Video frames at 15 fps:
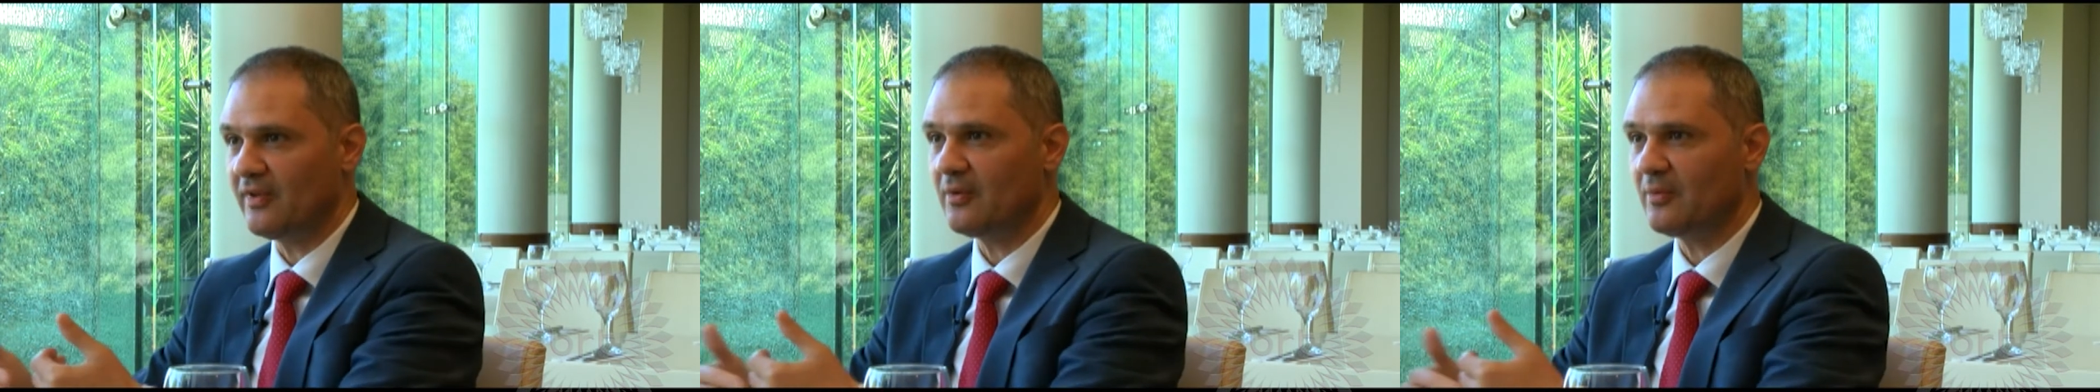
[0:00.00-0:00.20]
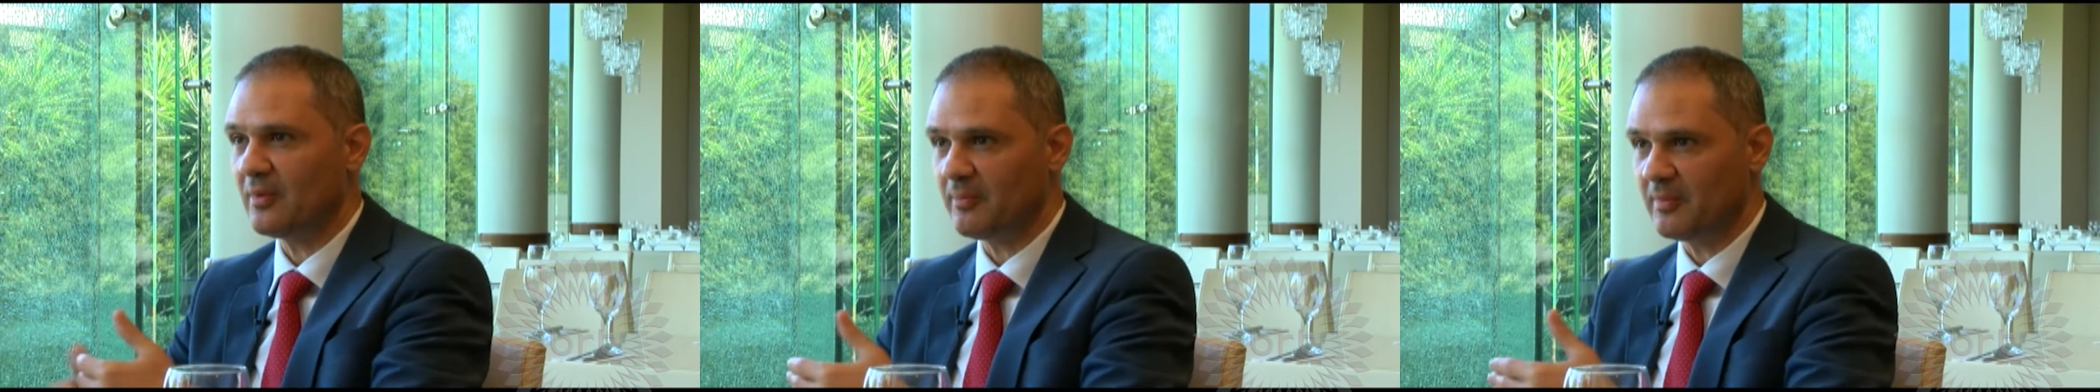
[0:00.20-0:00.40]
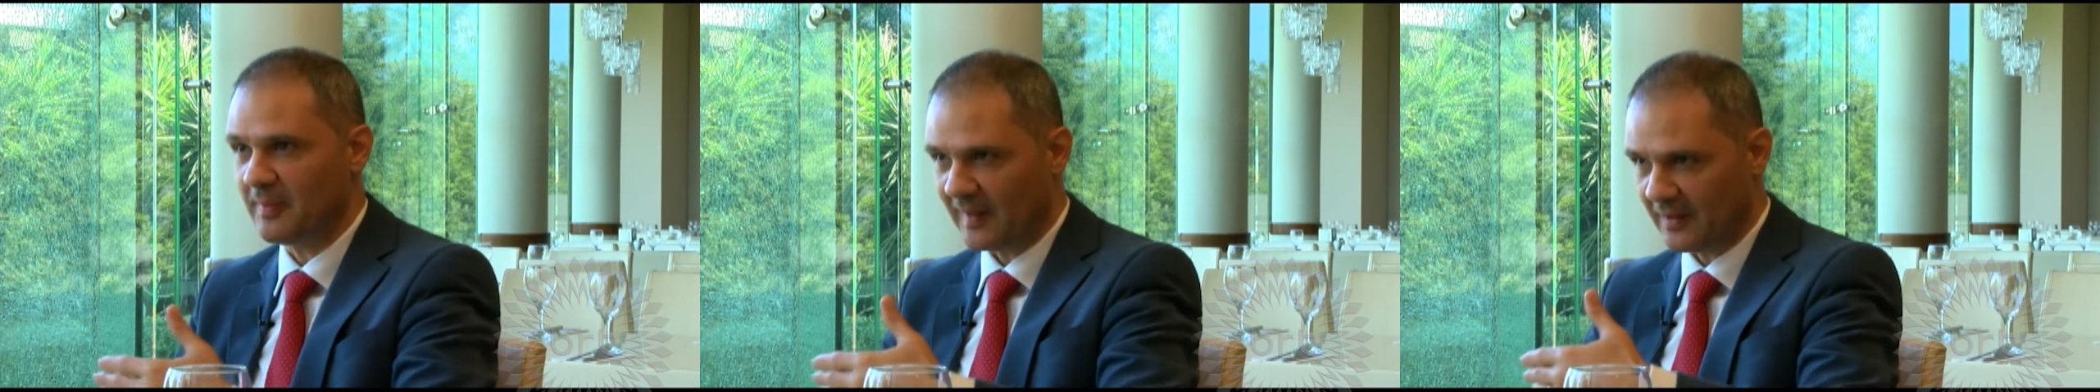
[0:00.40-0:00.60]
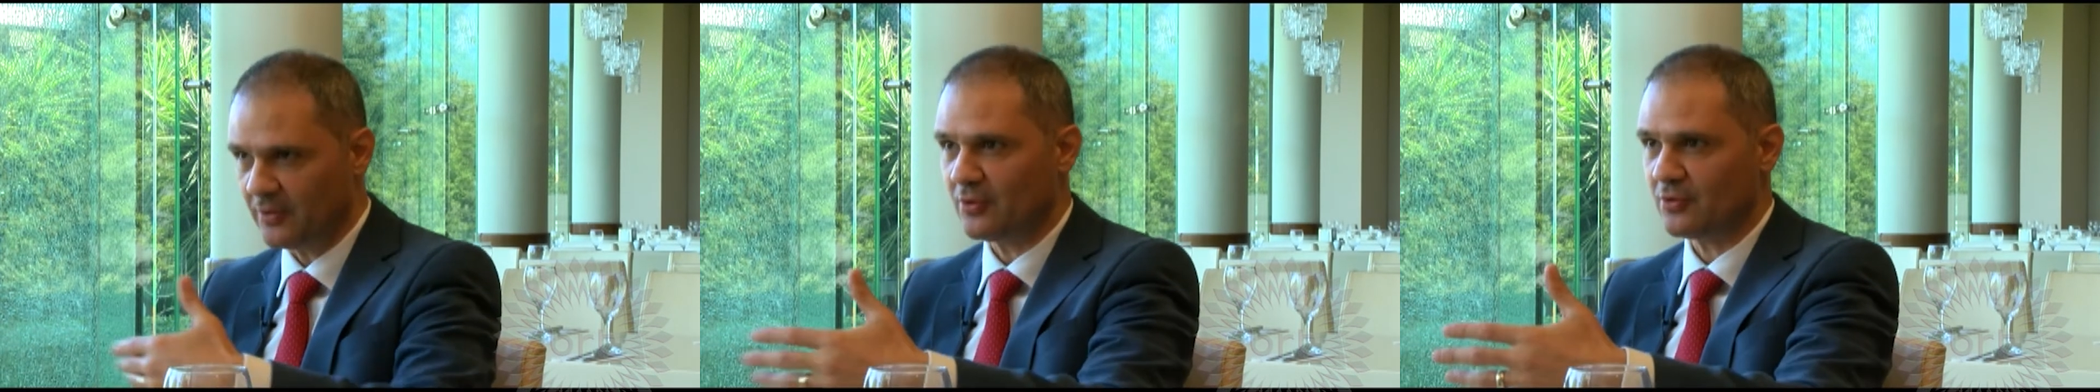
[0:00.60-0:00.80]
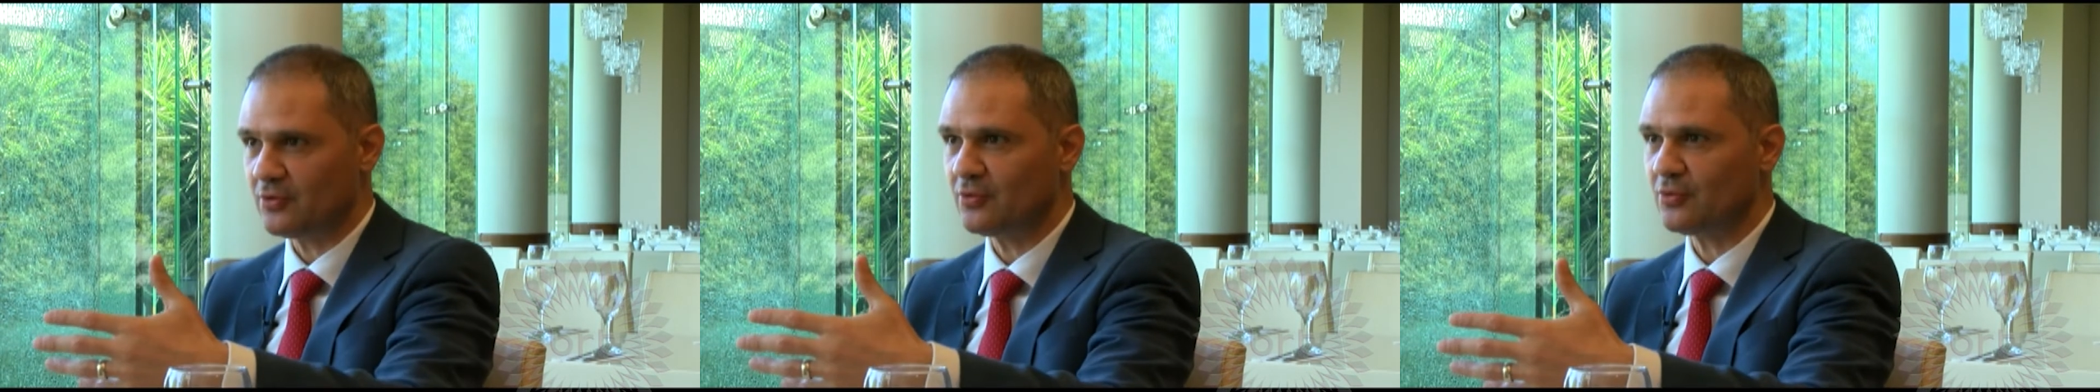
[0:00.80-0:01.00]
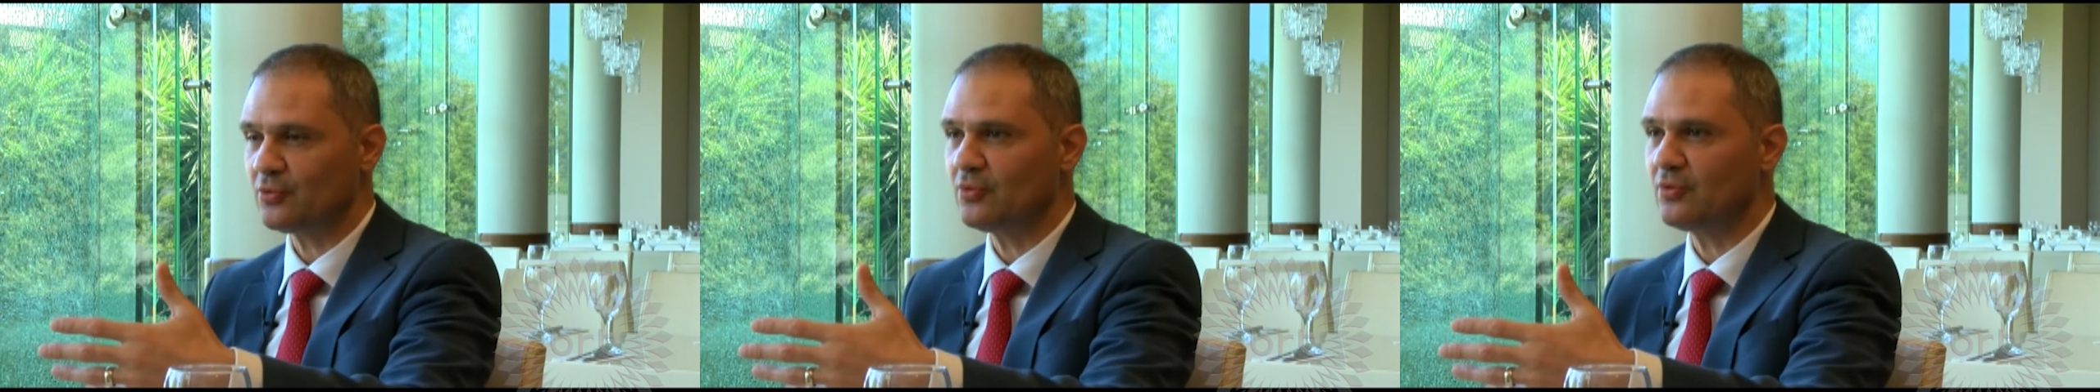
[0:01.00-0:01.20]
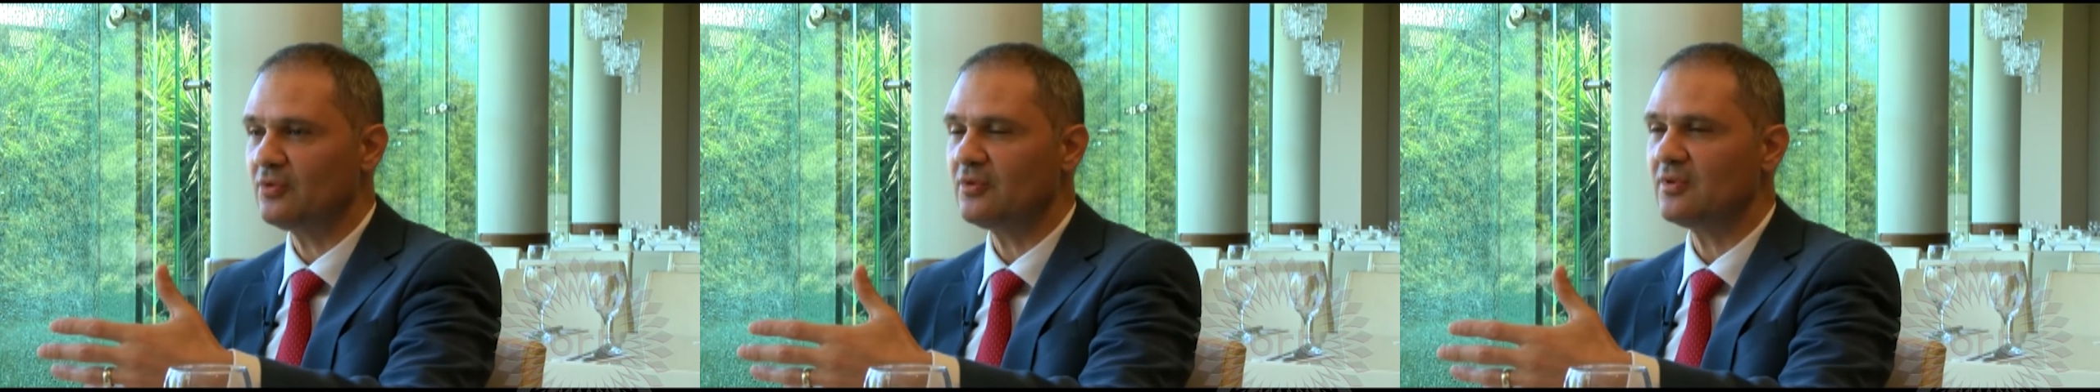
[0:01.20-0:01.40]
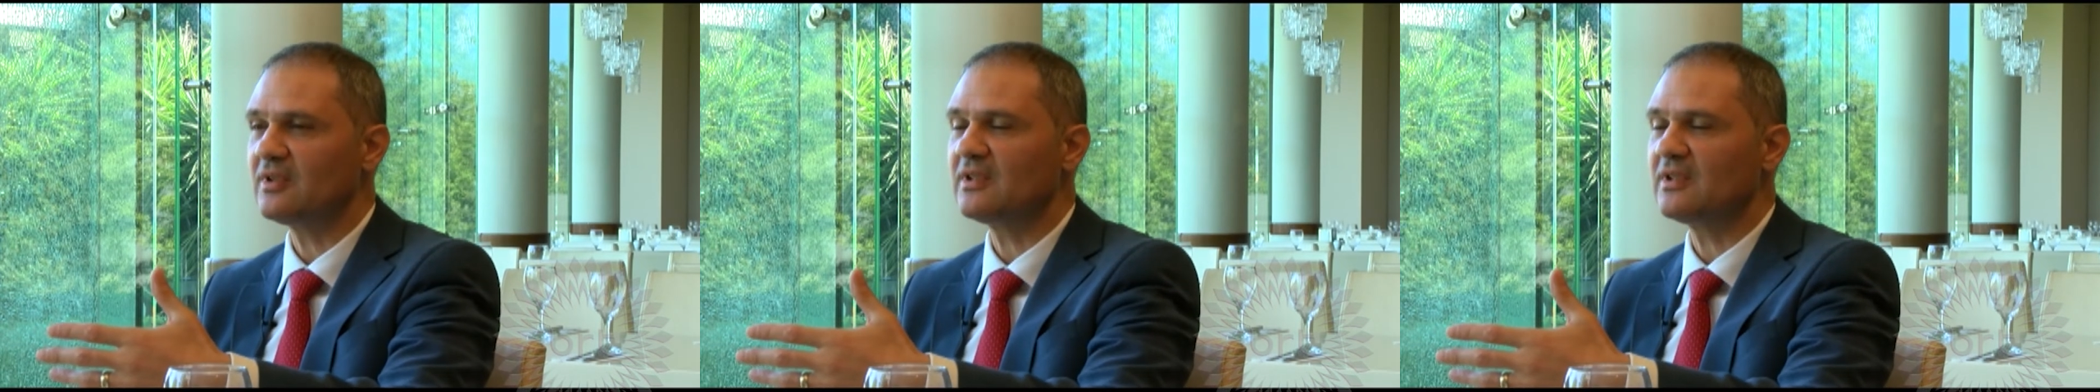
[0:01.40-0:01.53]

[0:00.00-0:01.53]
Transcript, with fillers: Ve bakıyorsunuz uzun